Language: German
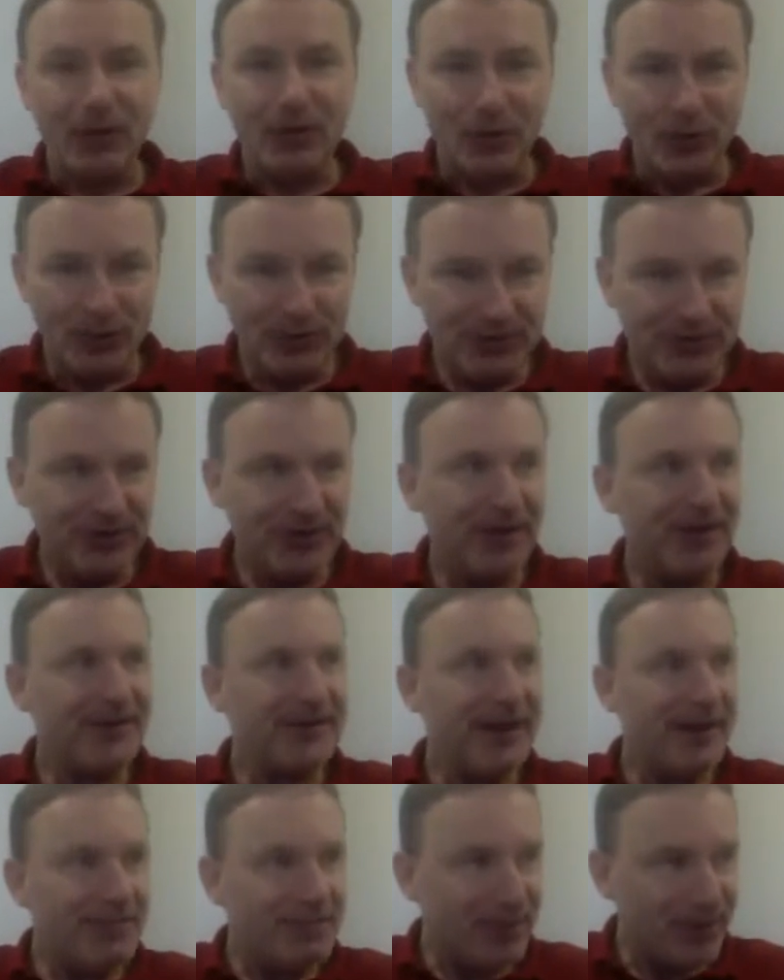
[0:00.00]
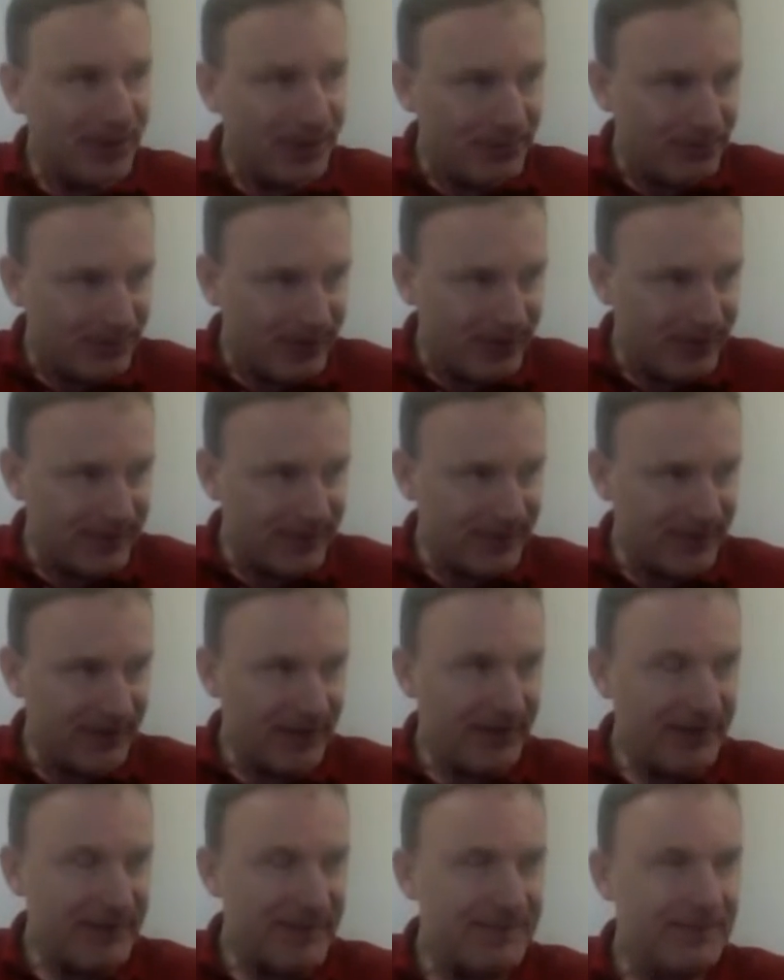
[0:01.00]
unter der
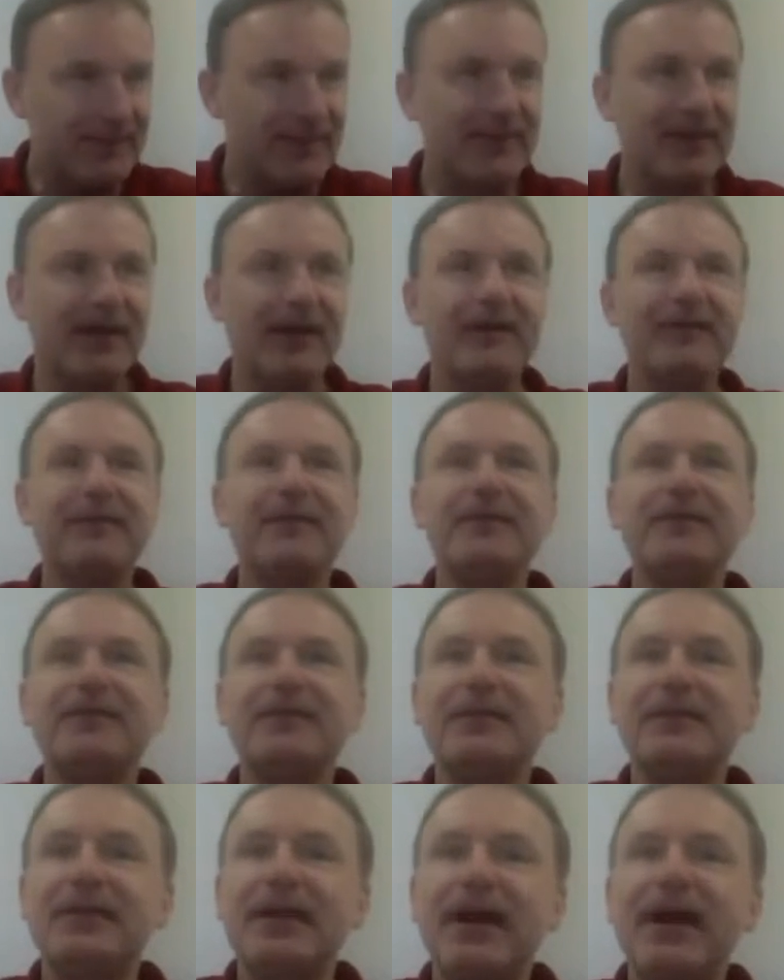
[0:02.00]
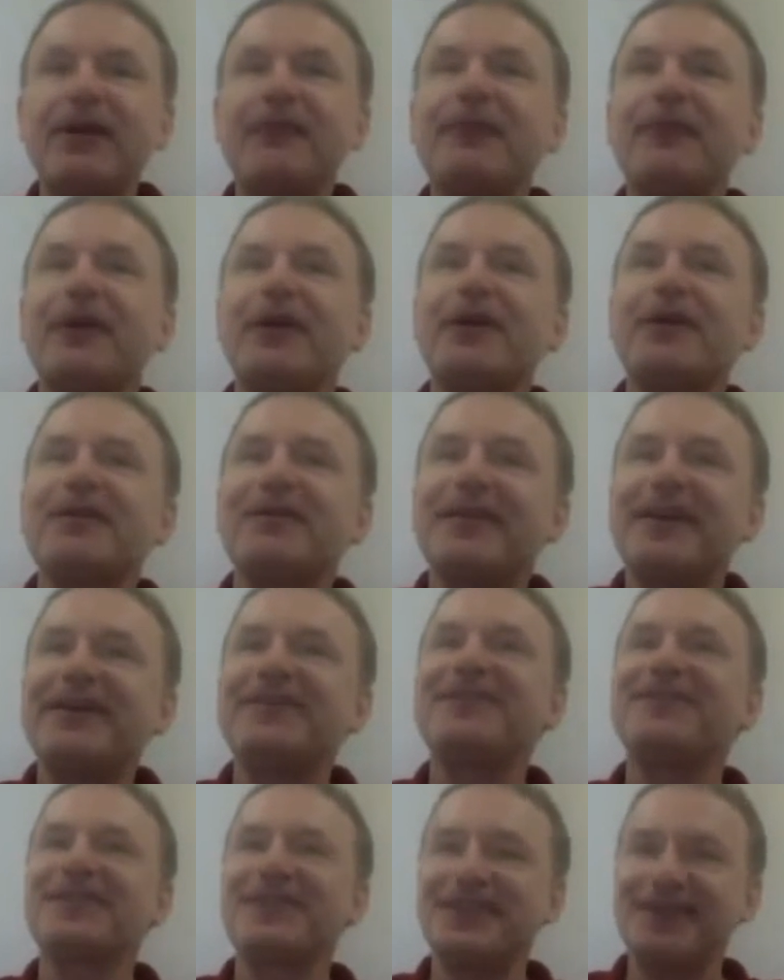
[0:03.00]
Prämisse, dass ich die
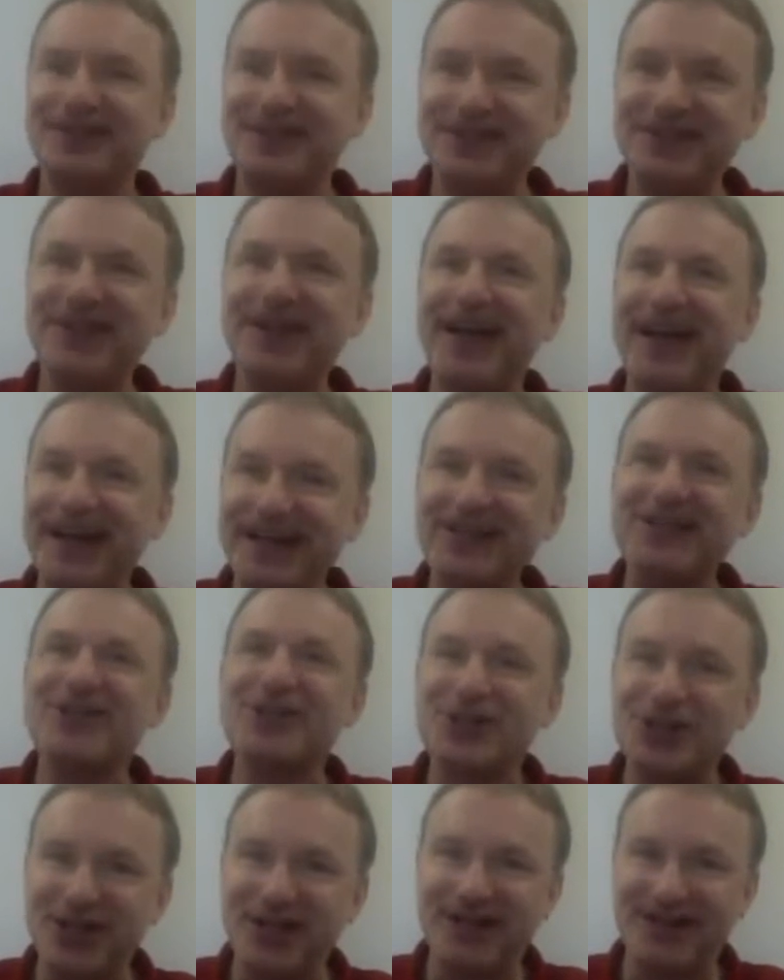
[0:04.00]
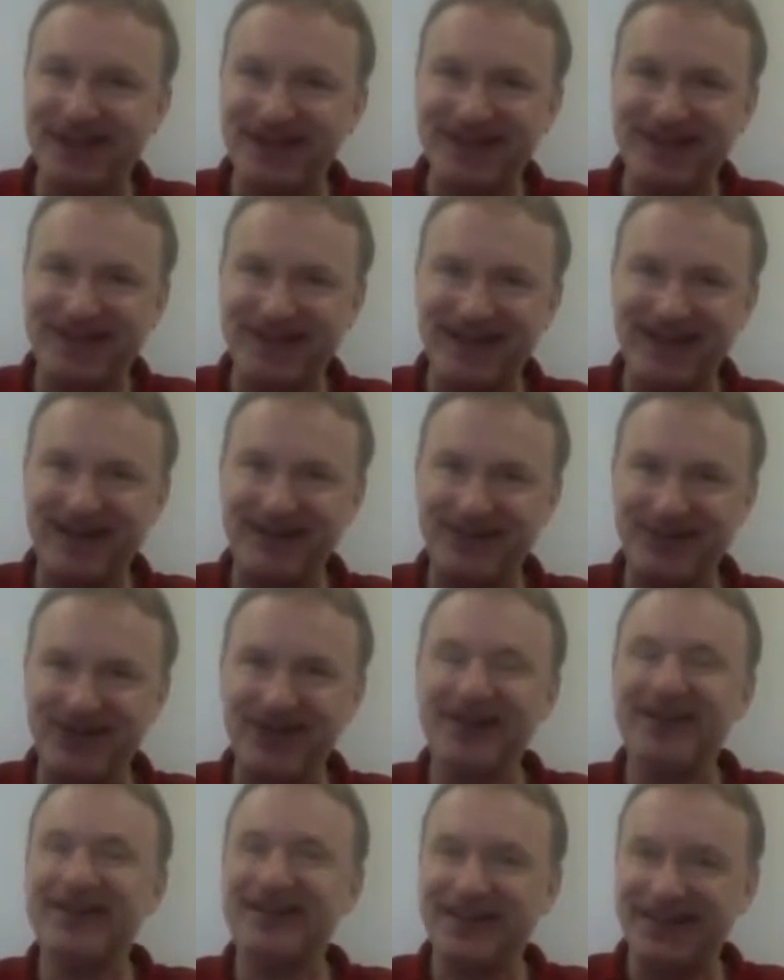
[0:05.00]
Nachfrageseite richtig eingeschätzt habe,
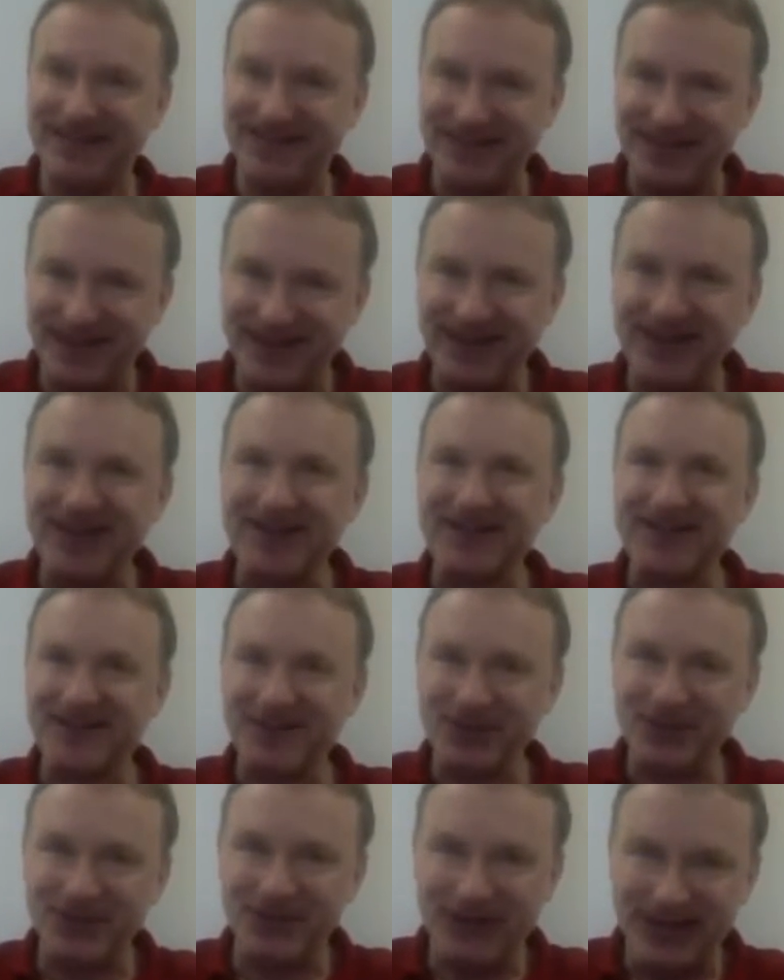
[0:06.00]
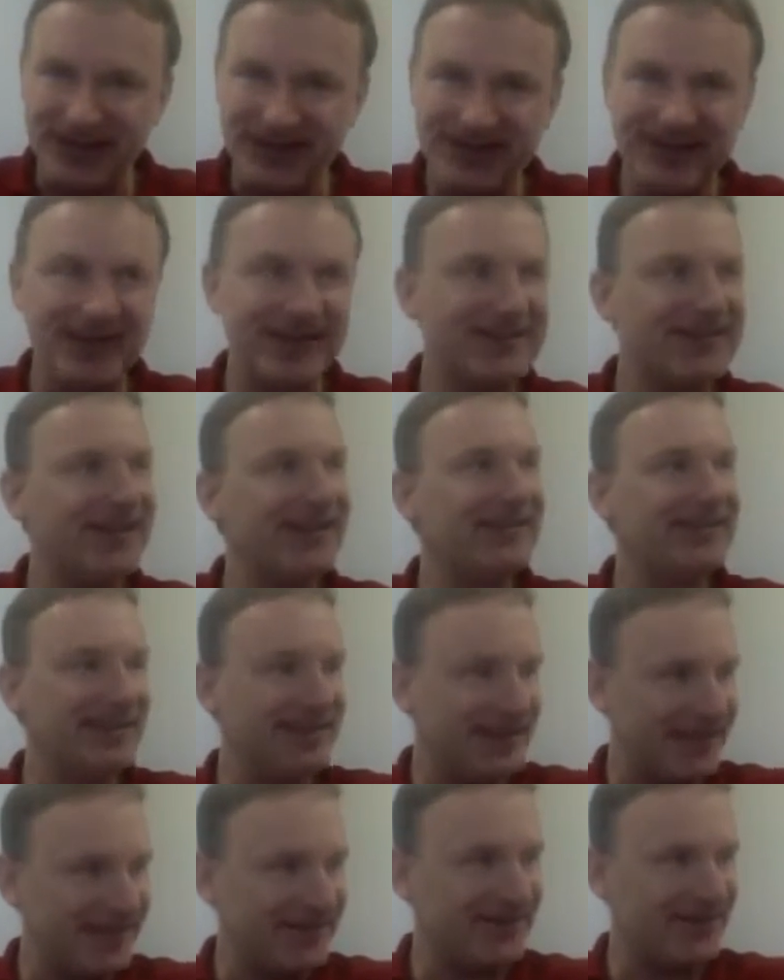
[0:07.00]
dass die Reaktion in der Tat
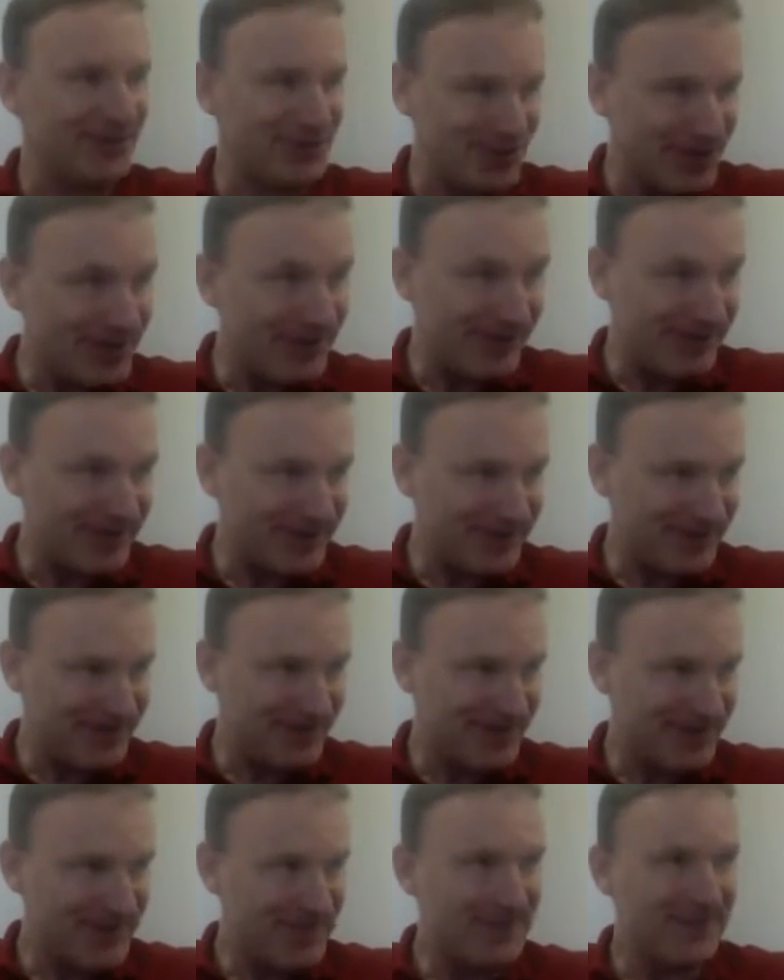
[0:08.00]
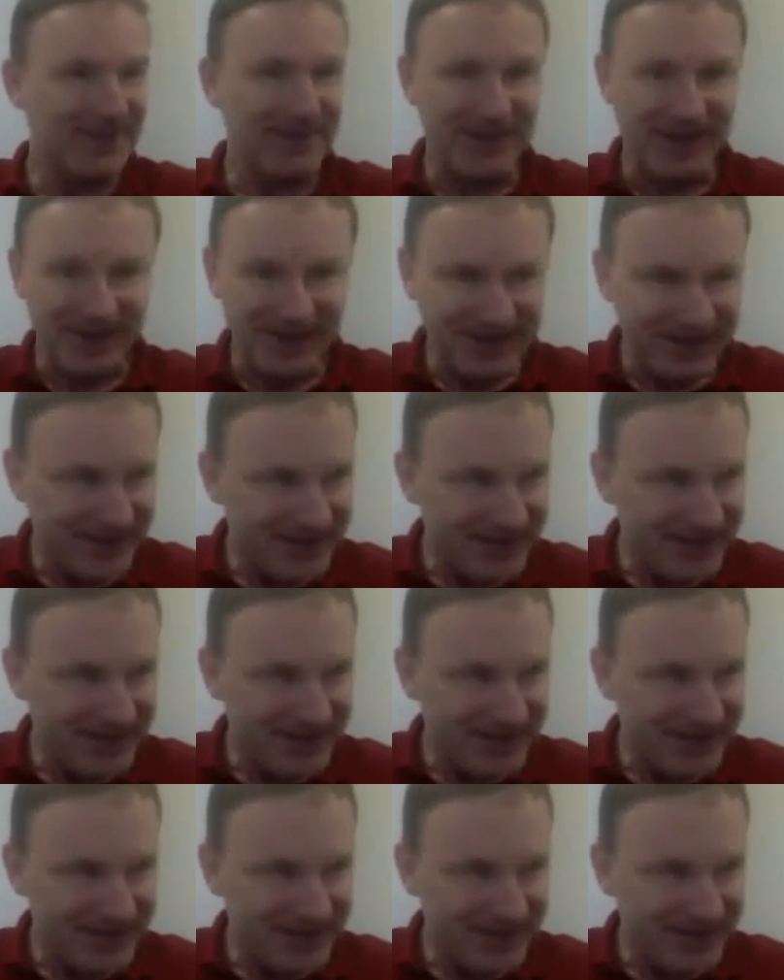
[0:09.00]
elastisch ist. Das